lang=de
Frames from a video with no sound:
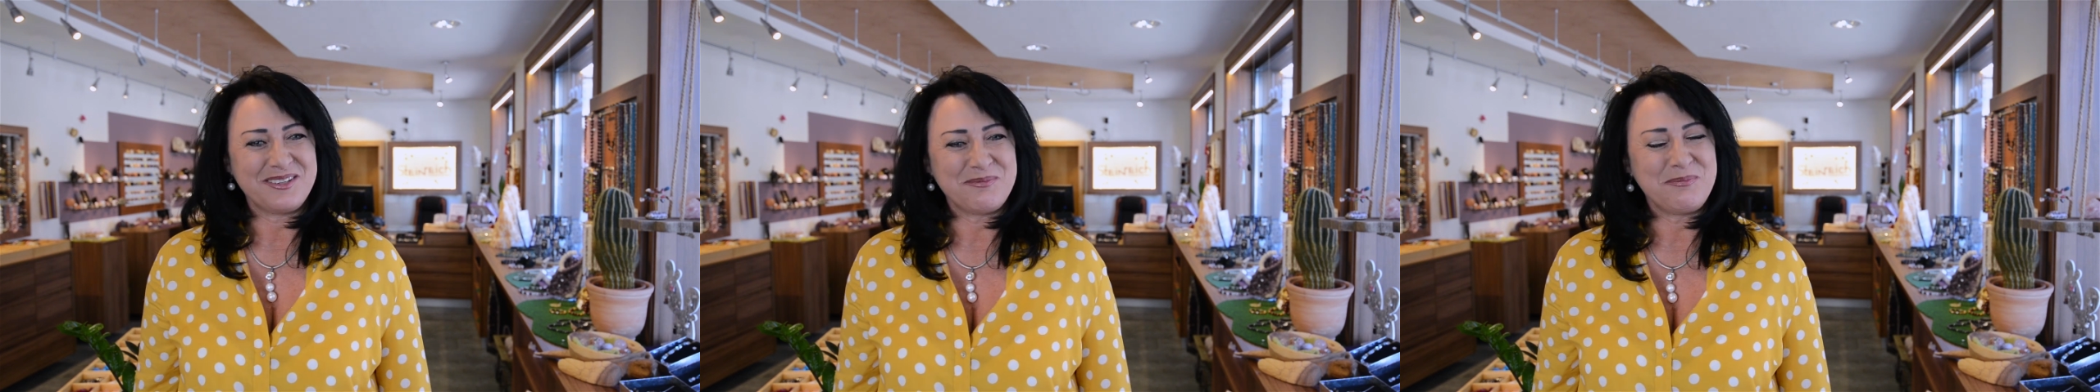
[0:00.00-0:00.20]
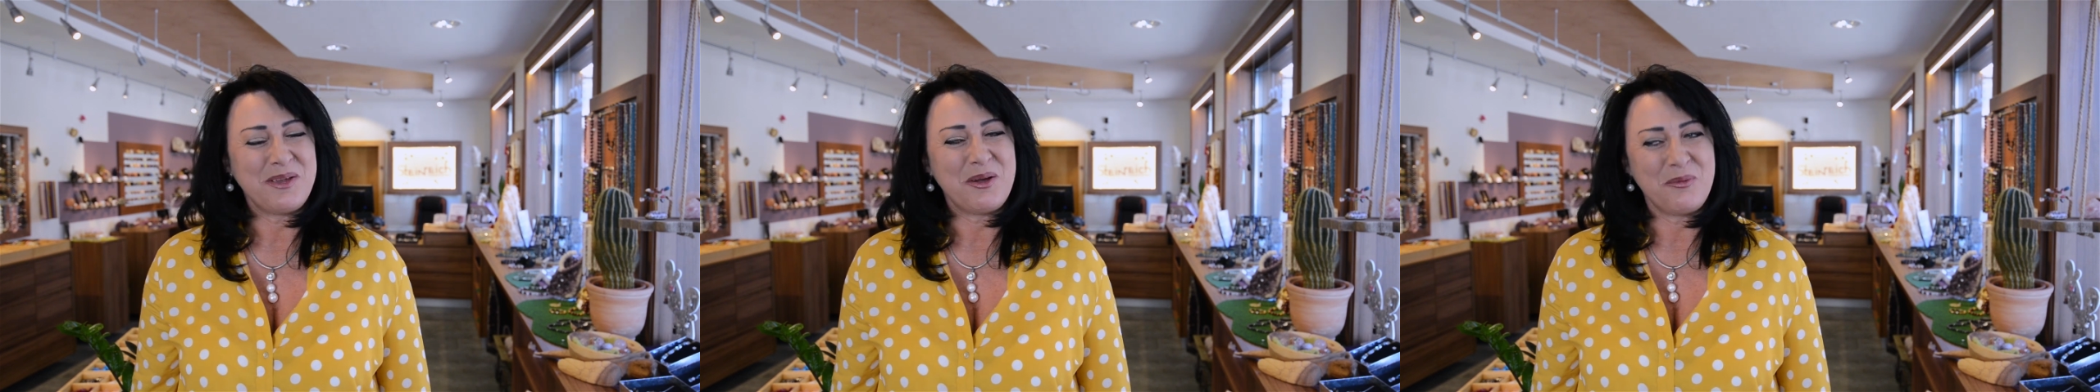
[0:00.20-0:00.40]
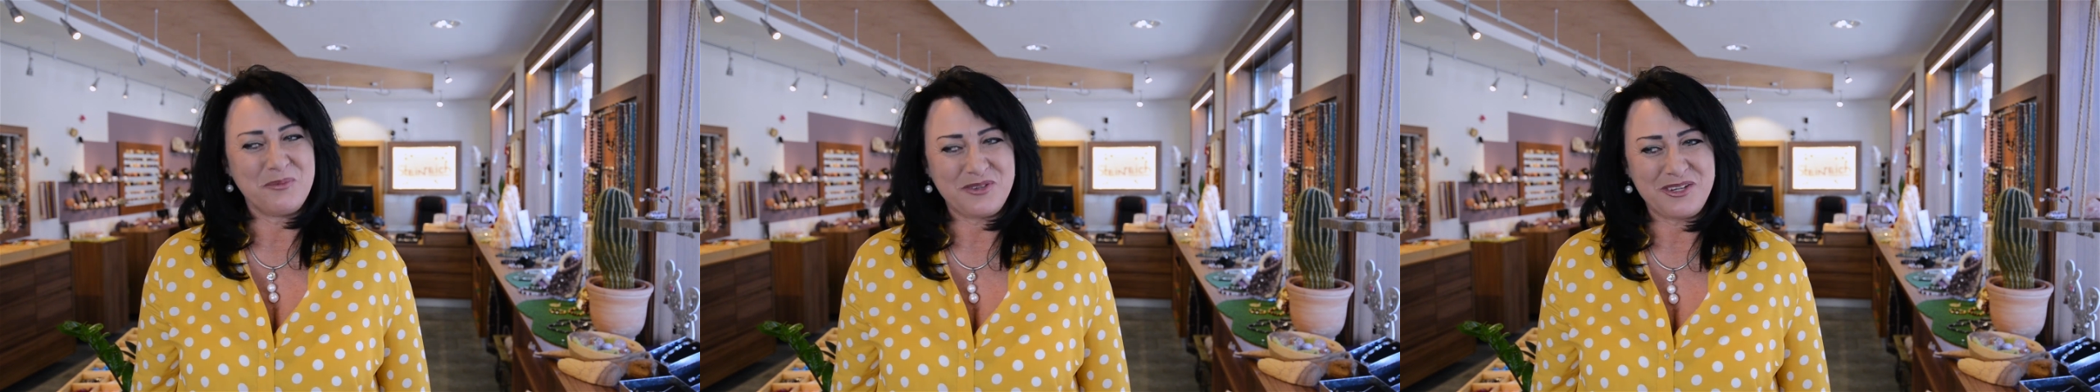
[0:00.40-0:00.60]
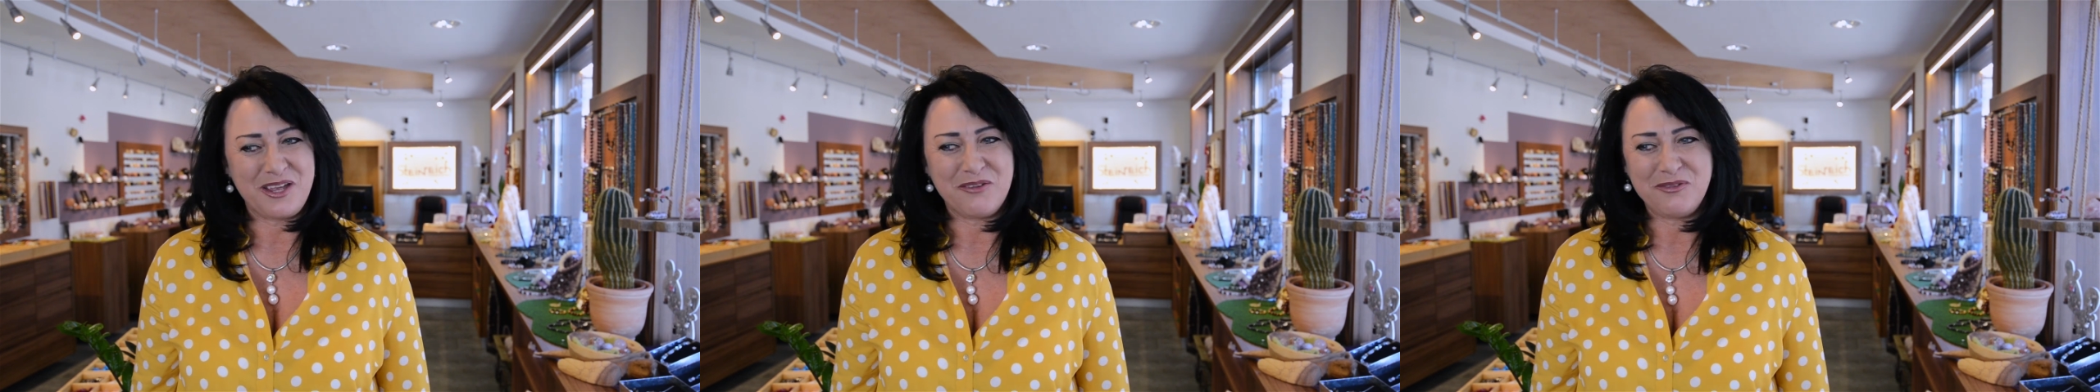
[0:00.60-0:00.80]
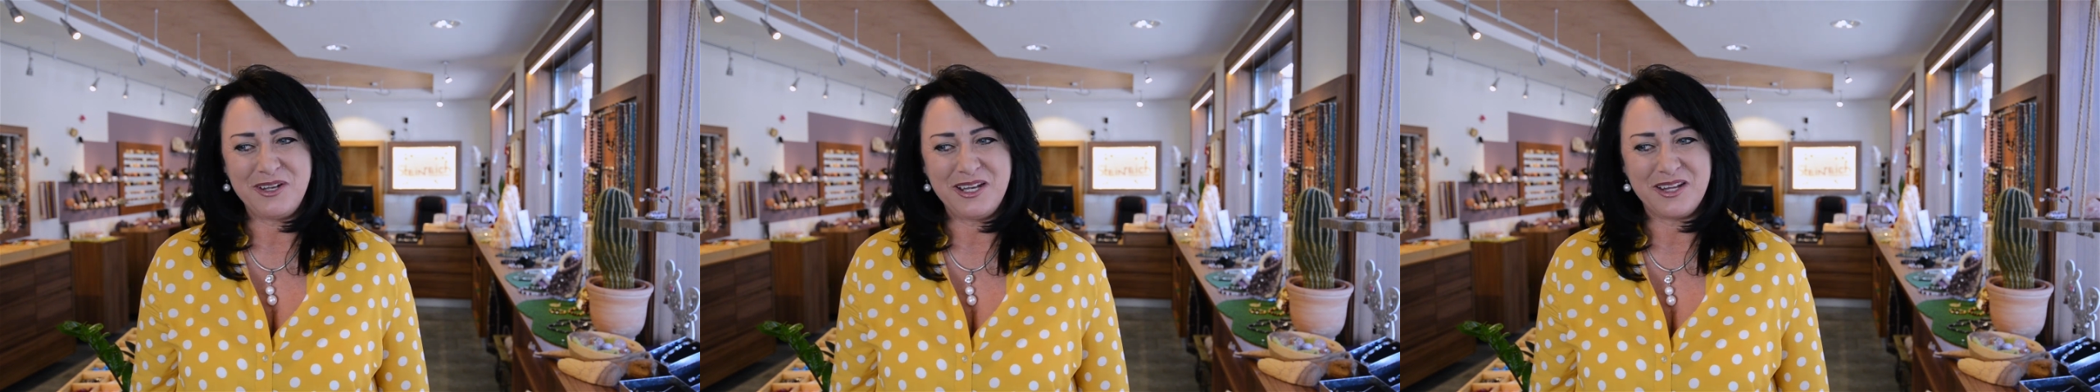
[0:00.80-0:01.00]
wir haben
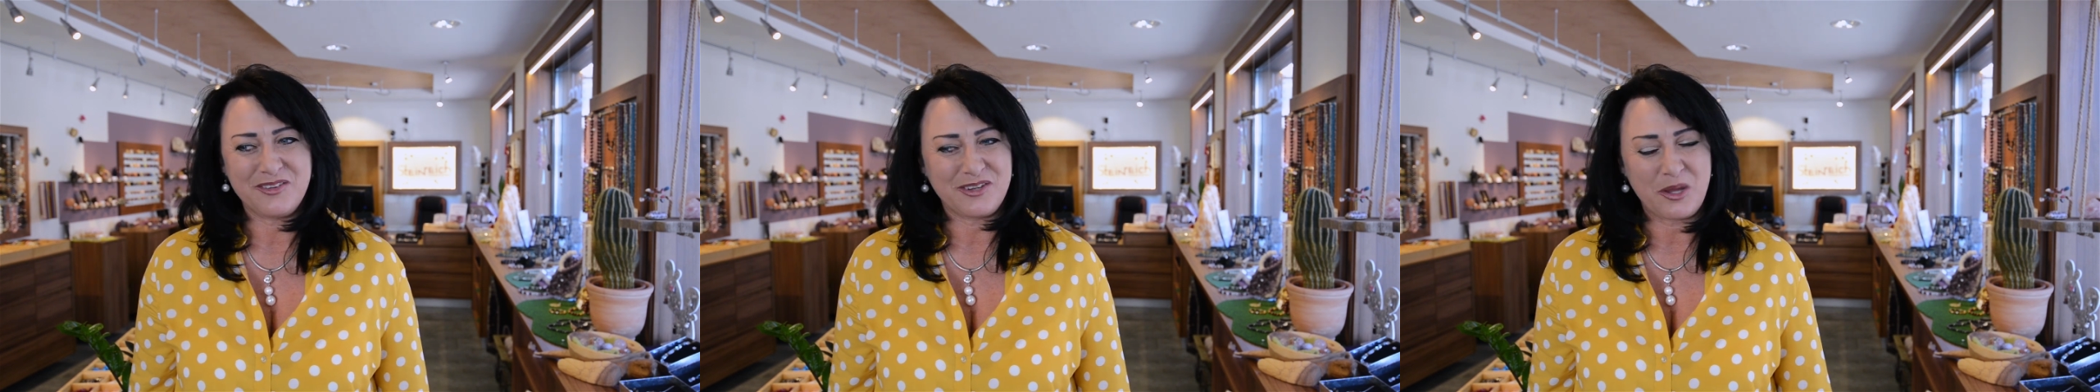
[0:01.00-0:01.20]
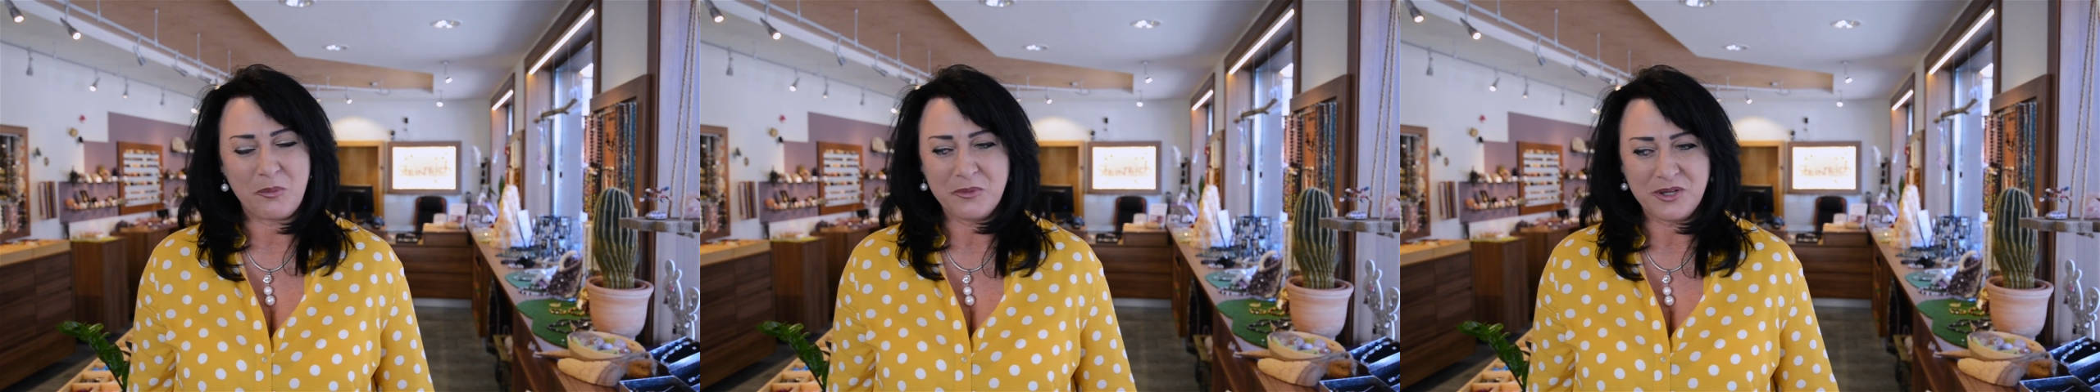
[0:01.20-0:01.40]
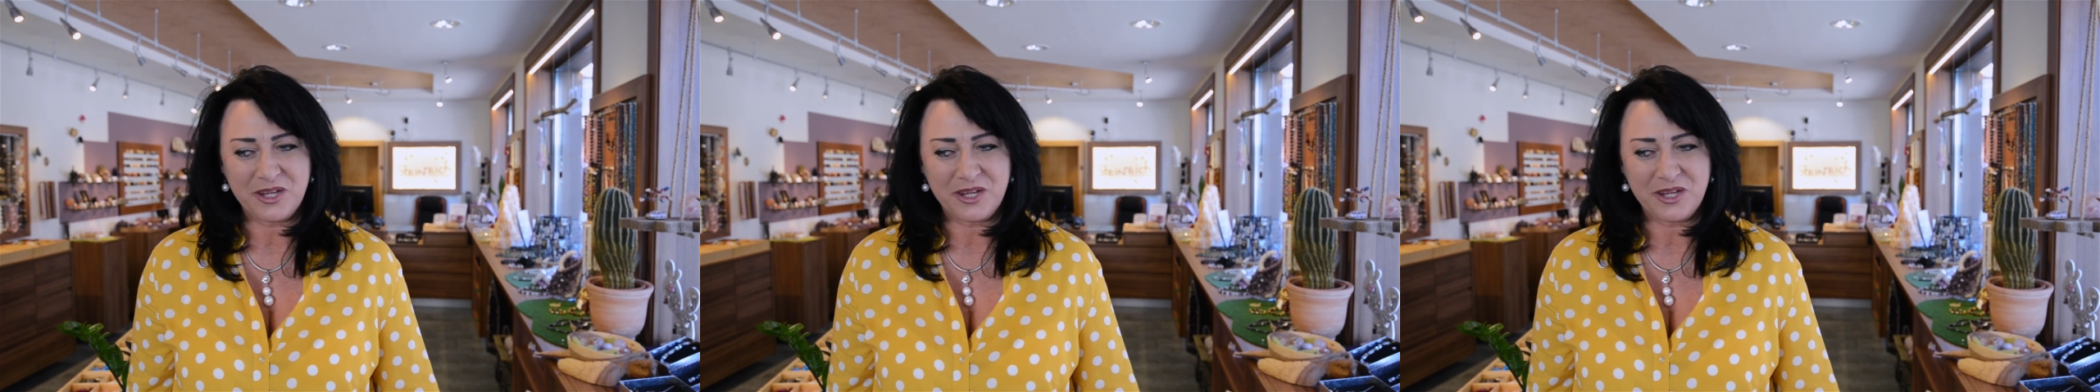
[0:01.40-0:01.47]
sehr viele, es kommen